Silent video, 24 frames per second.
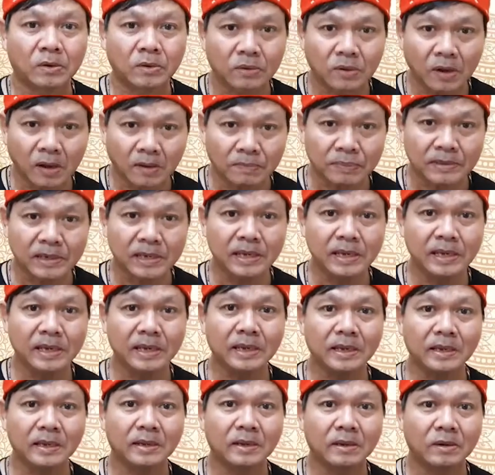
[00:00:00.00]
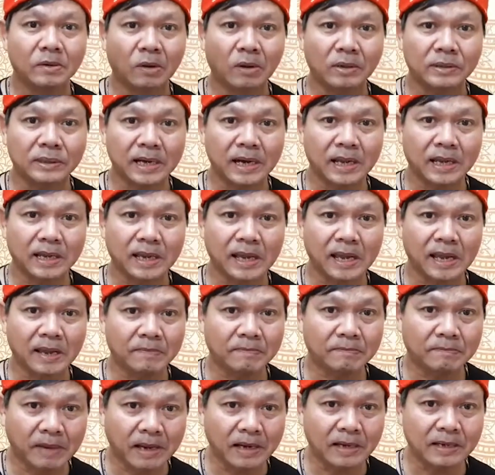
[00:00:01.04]
รอบนี้ รอสารคาม
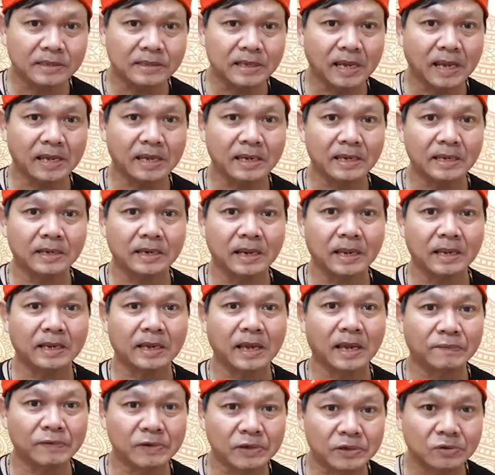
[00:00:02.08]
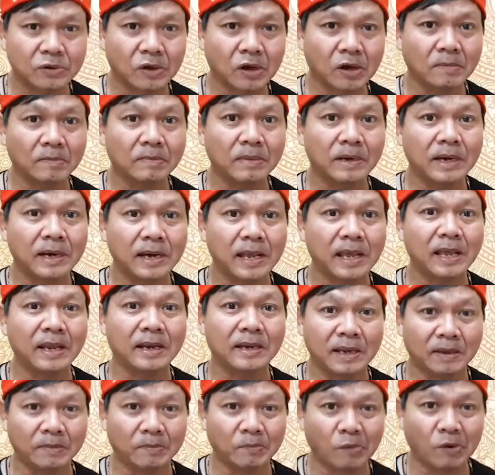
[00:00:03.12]
มั่นใจในการพิซ้อมและเห
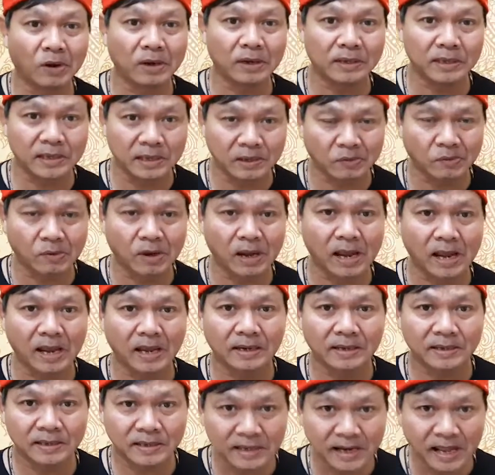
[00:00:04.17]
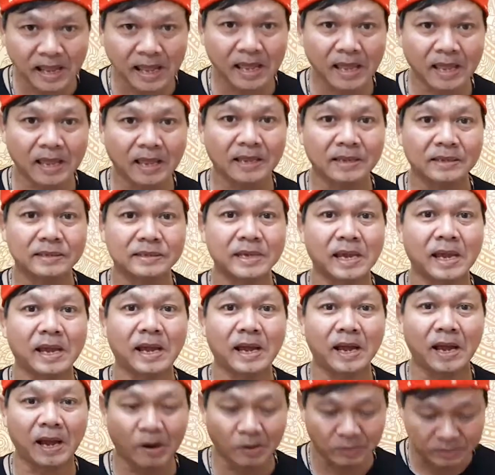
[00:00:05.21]
ลี่ยมมวยดีกว่า น่าจะ
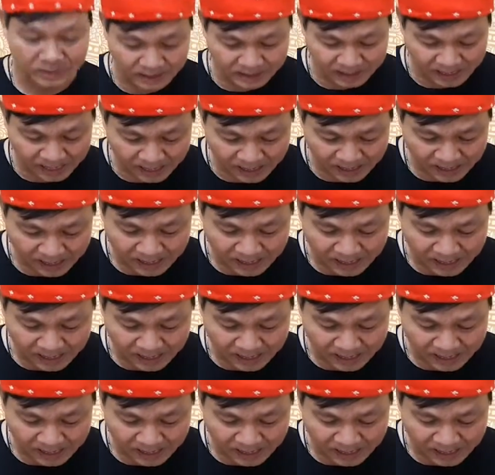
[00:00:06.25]
เอาชนะ